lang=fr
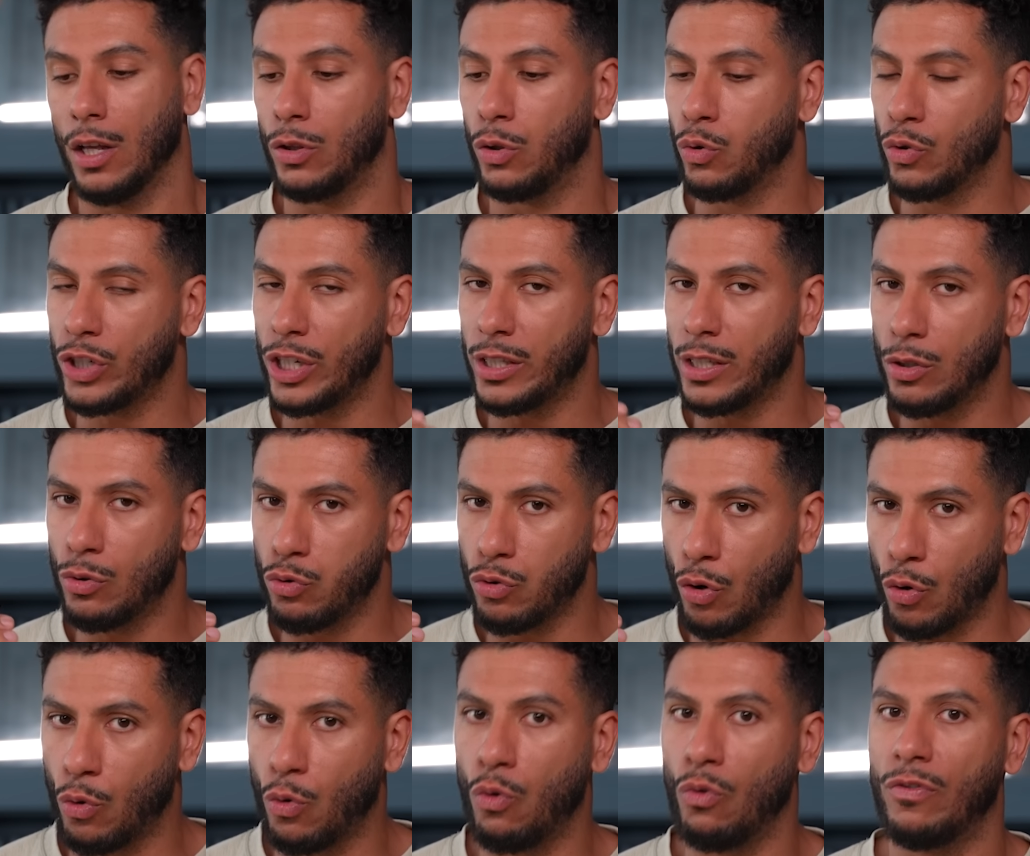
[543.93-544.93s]
Donc j'étais
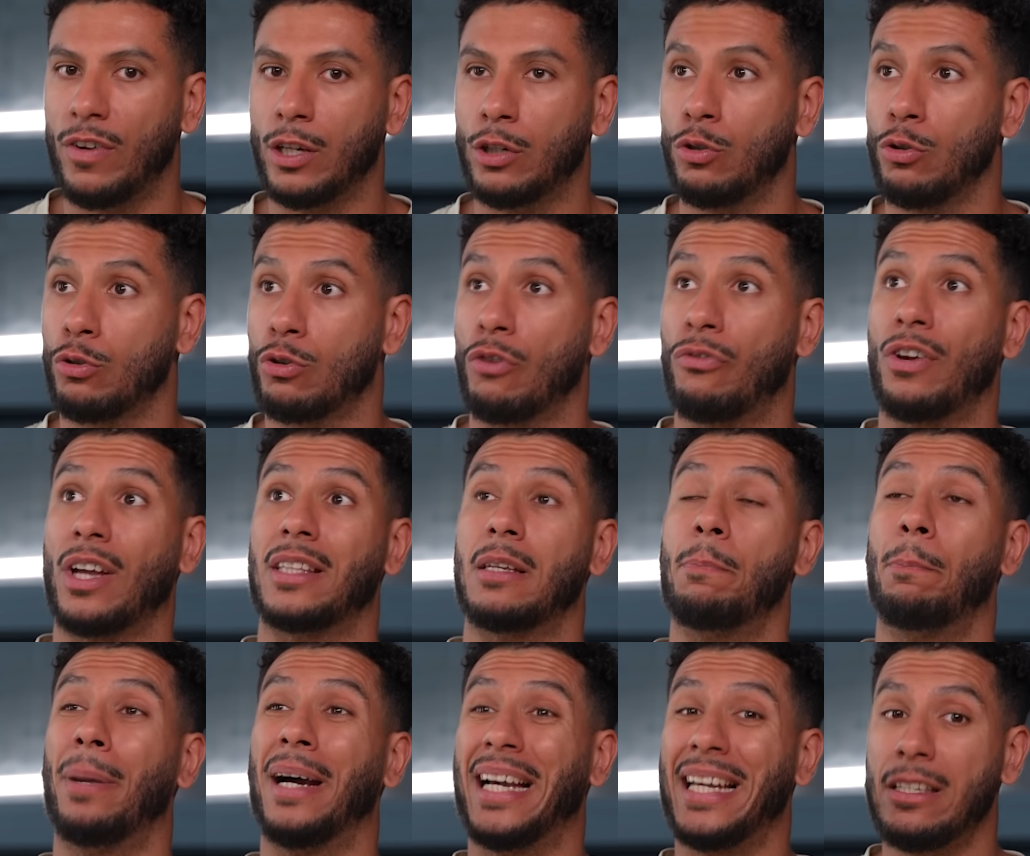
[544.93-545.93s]
toujours convaincu que faire des
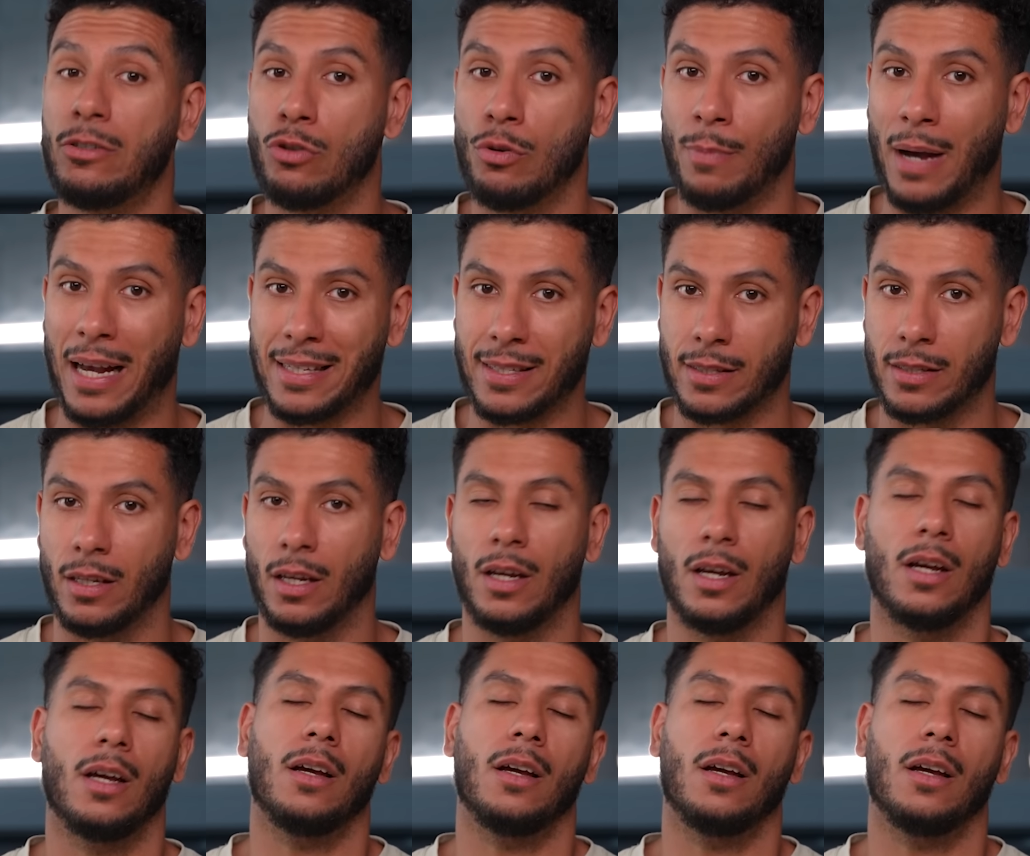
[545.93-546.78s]
prises de masse